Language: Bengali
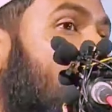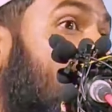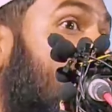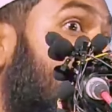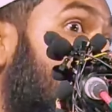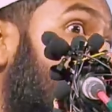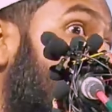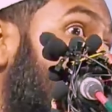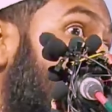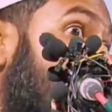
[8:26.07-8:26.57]
মাথায়
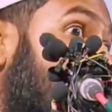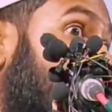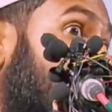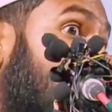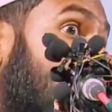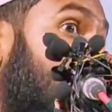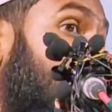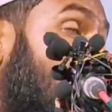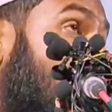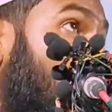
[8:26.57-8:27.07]
থাকে এটা
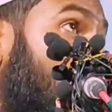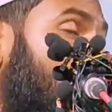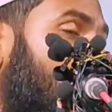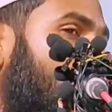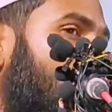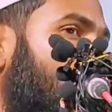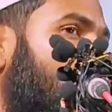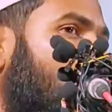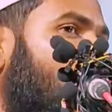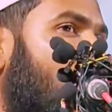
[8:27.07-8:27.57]
বান্দার সঙ্গে
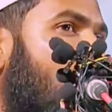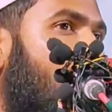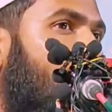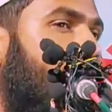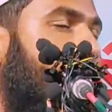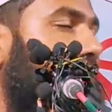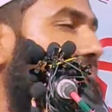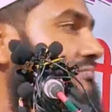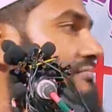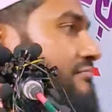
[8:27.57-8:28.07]
জড়িত
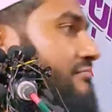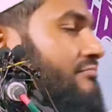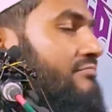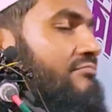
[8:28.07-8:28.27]
পাপ